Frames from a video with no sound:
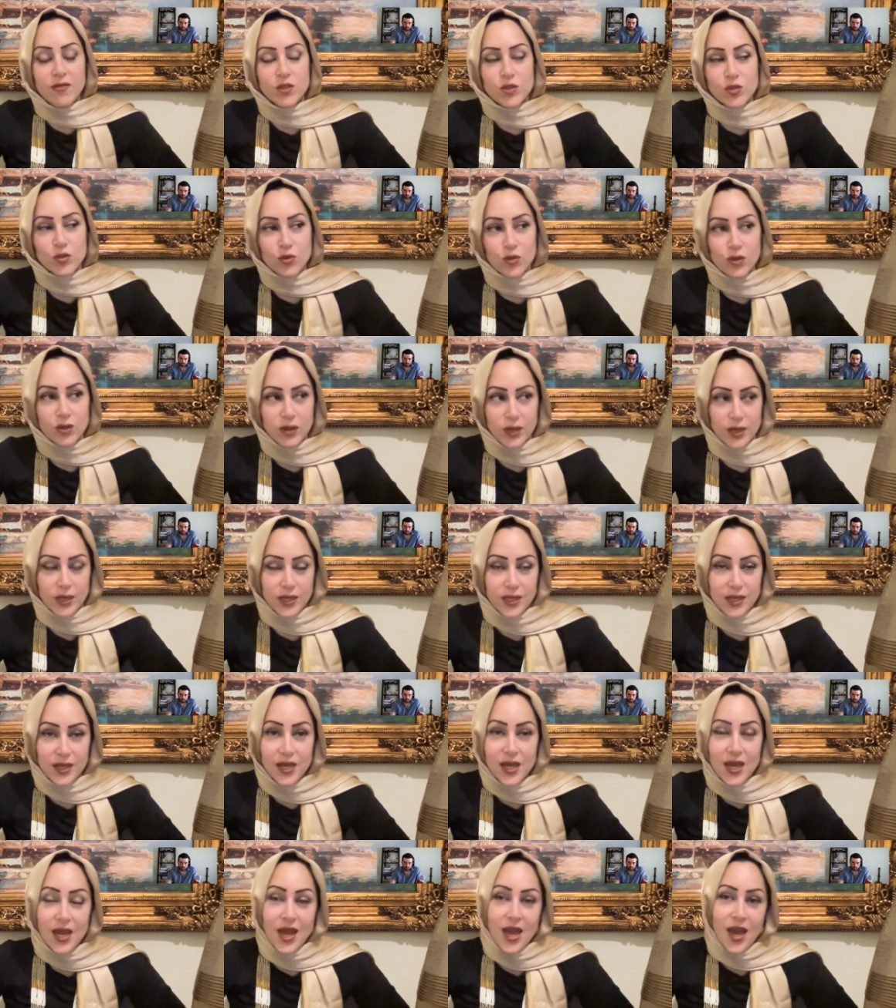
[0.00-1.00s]
ات اول يعني
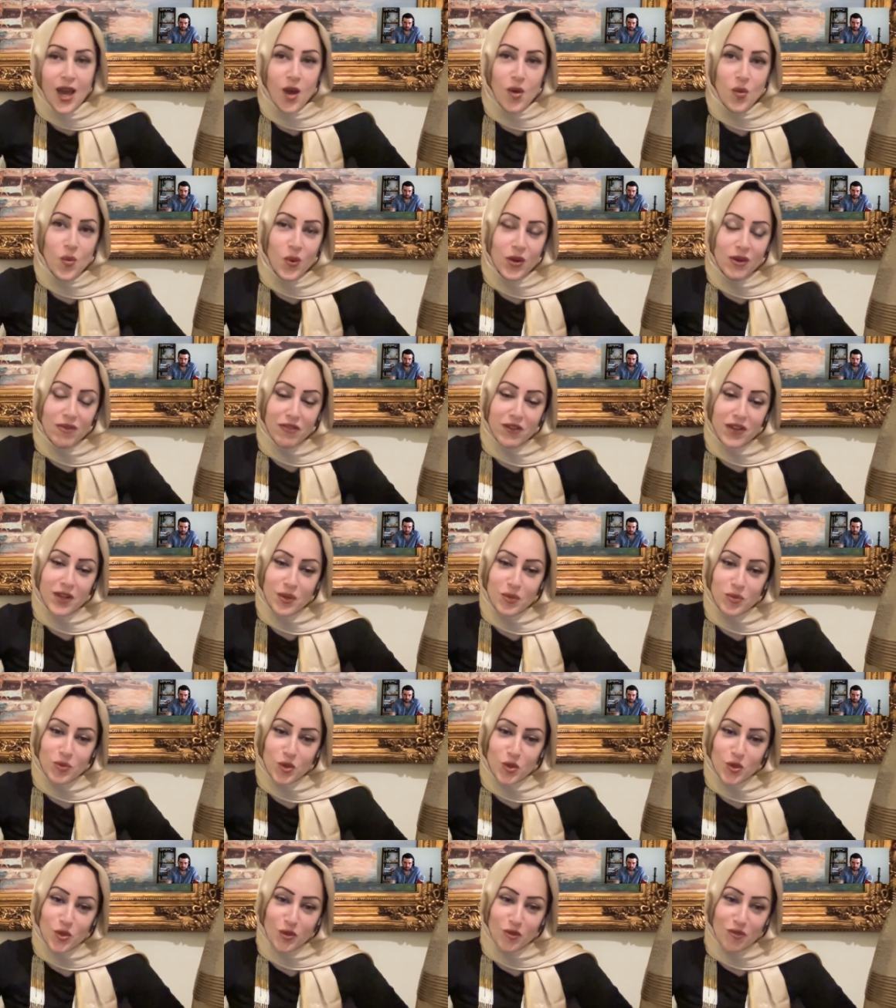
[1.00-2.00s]
اول فكره
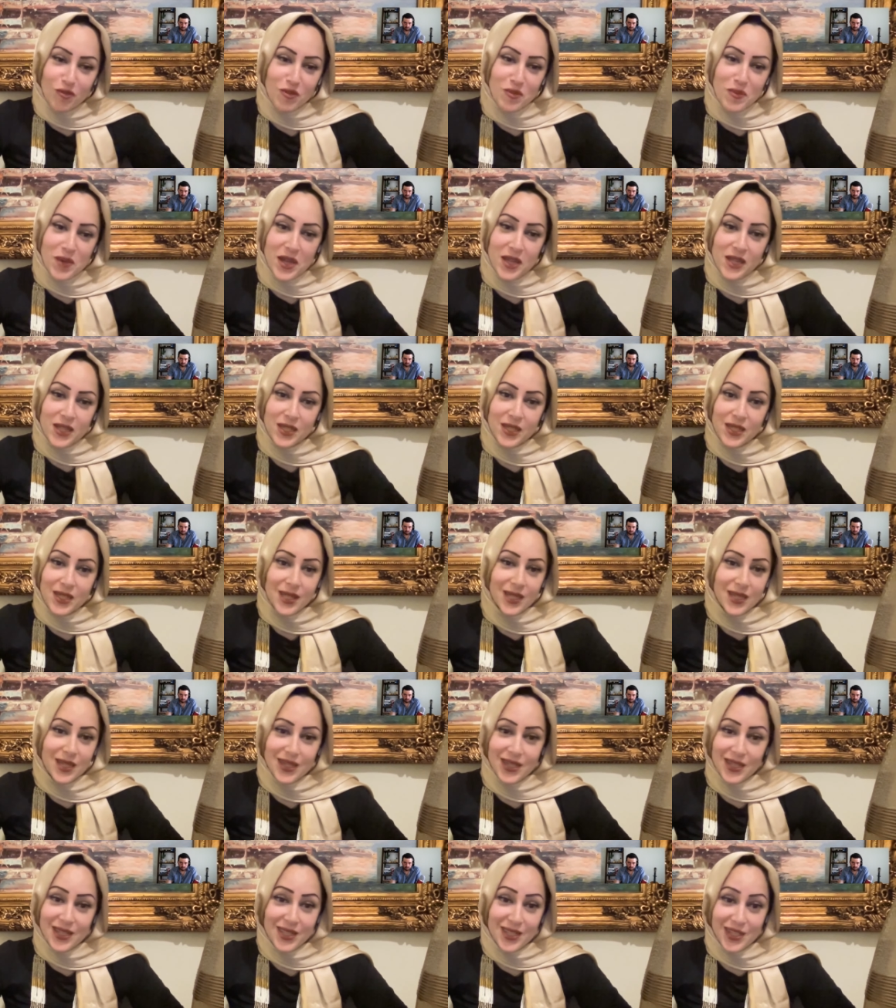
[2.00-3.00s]
بتخطر في بالي
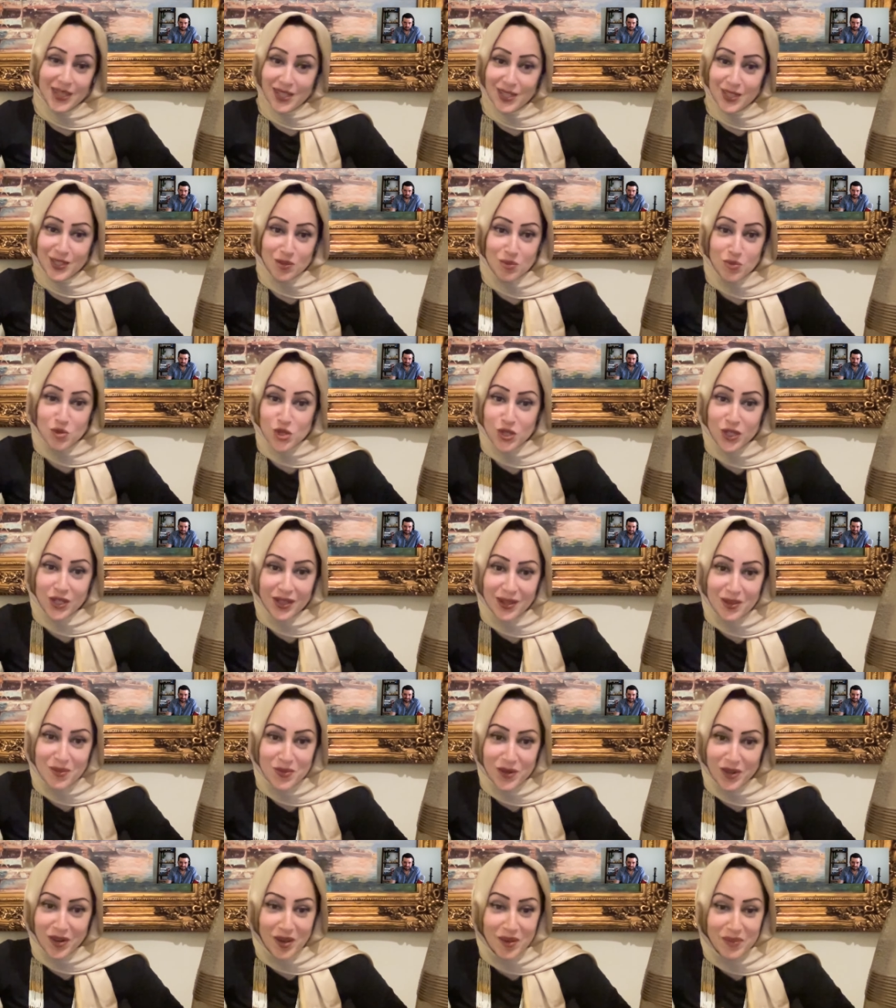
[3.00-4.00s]
اذا مش
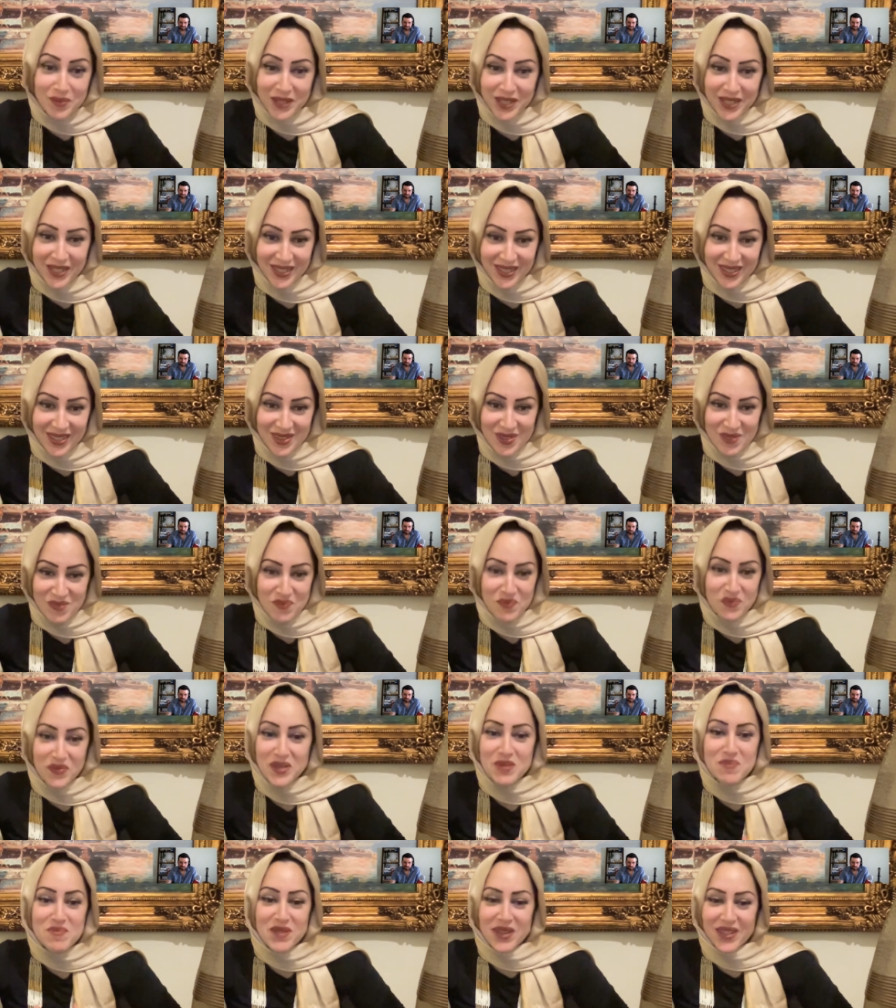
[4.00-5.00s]
الامراه مين
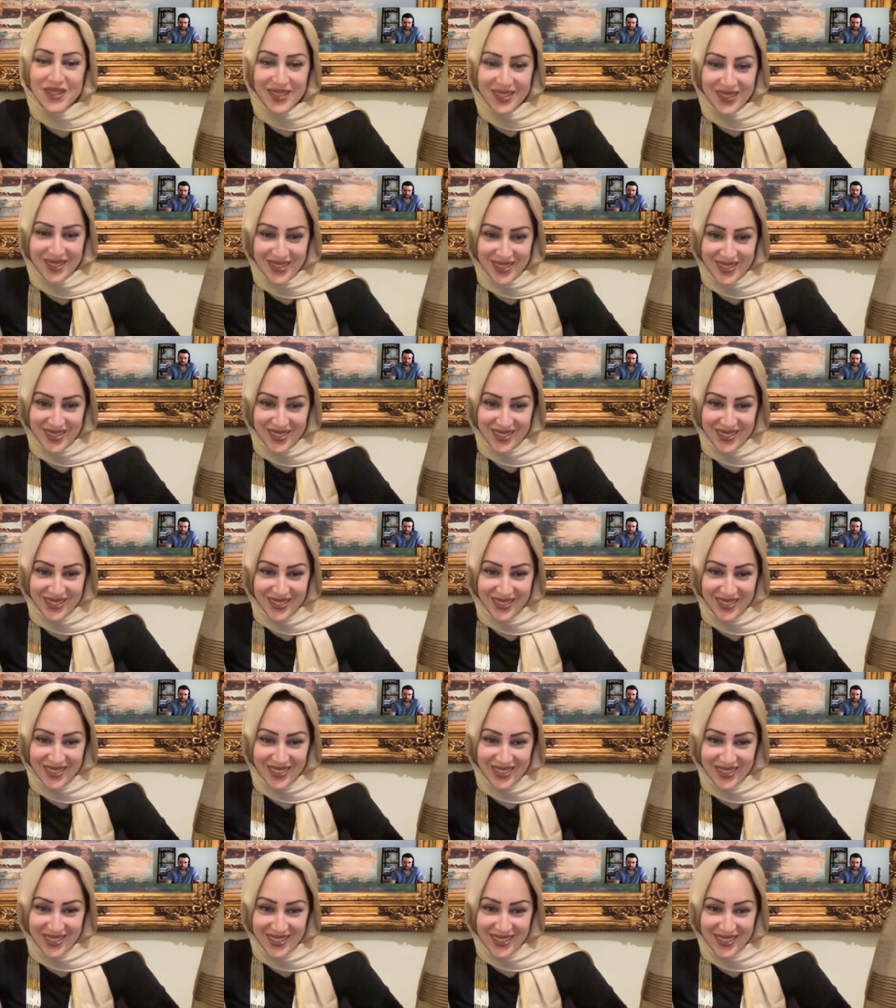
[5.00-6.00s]
مين بيقدر
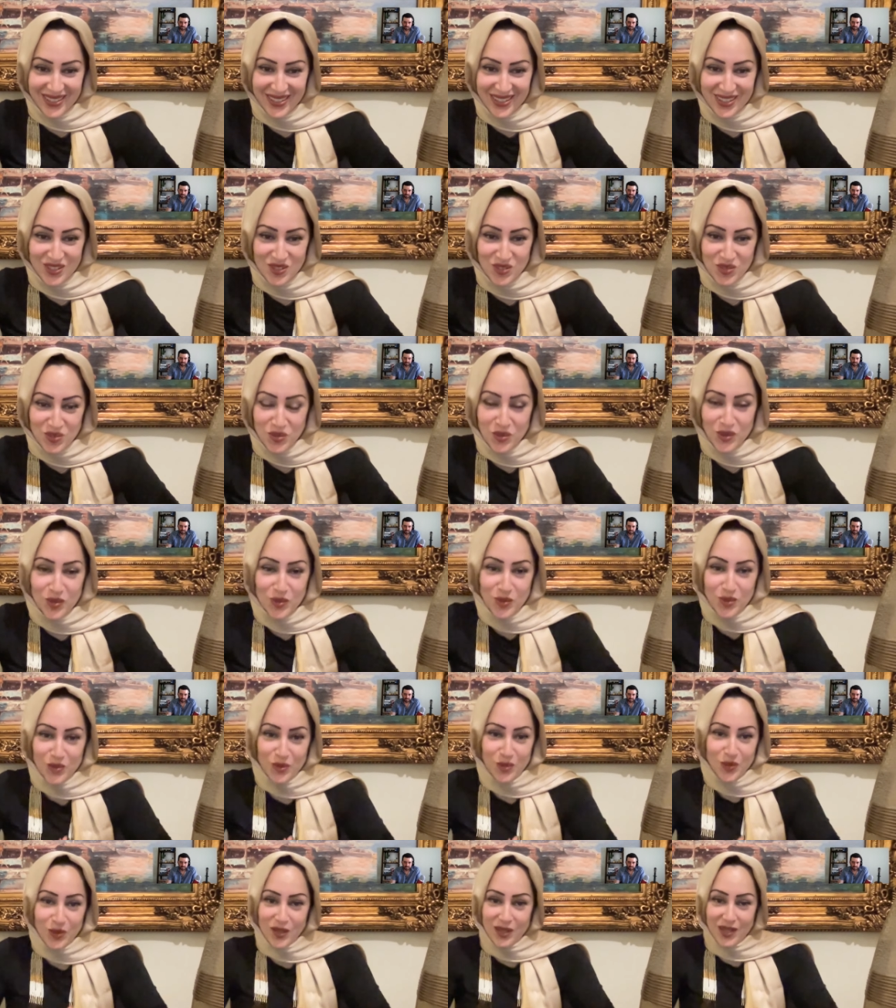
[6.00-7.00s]
آه انه
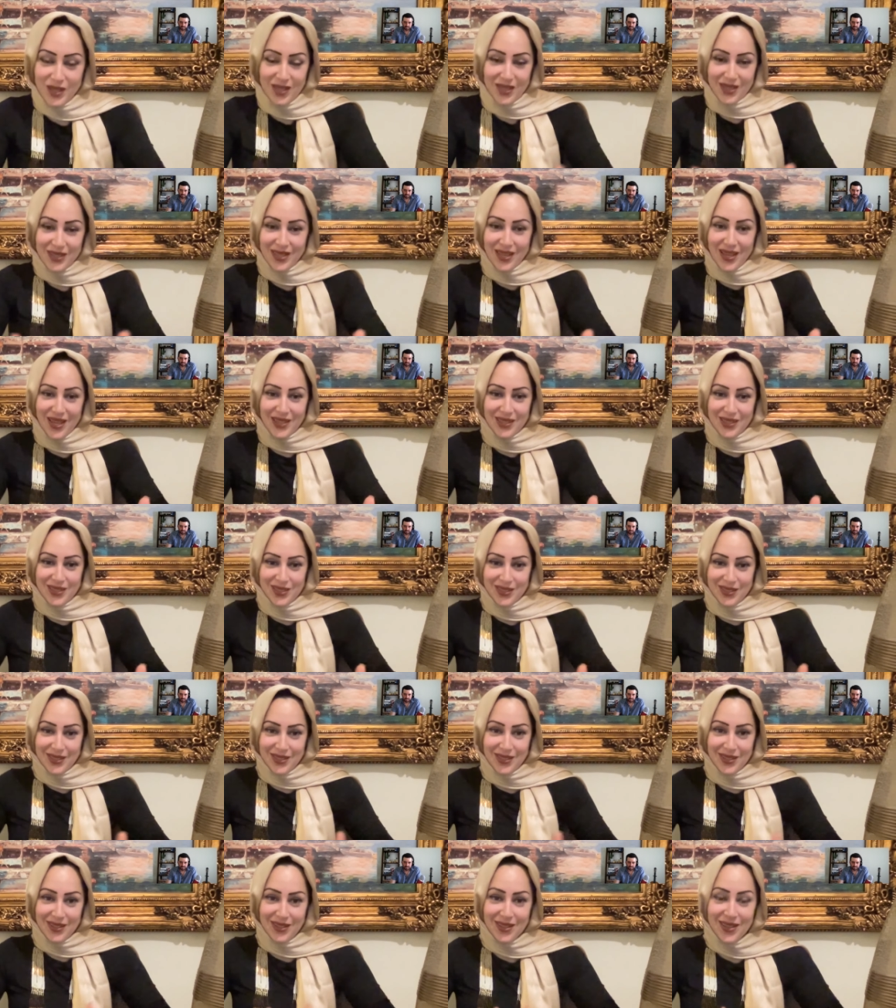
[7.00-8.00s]
انه
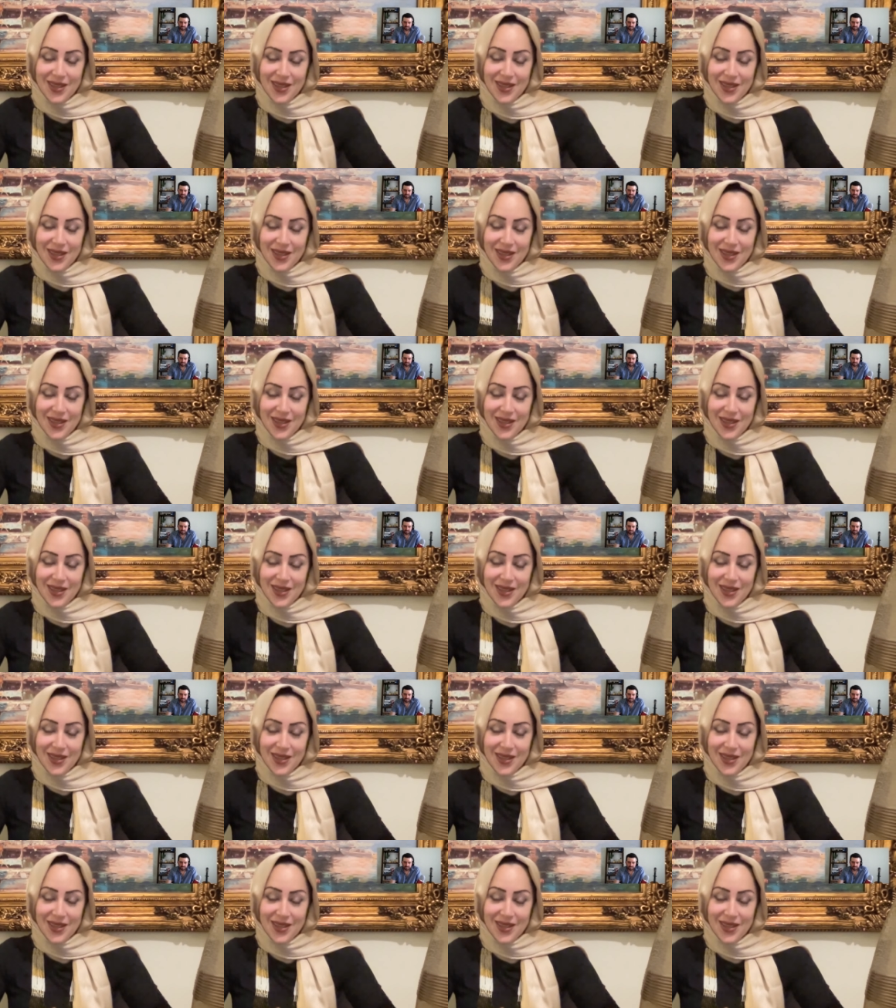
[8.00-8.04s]
يعني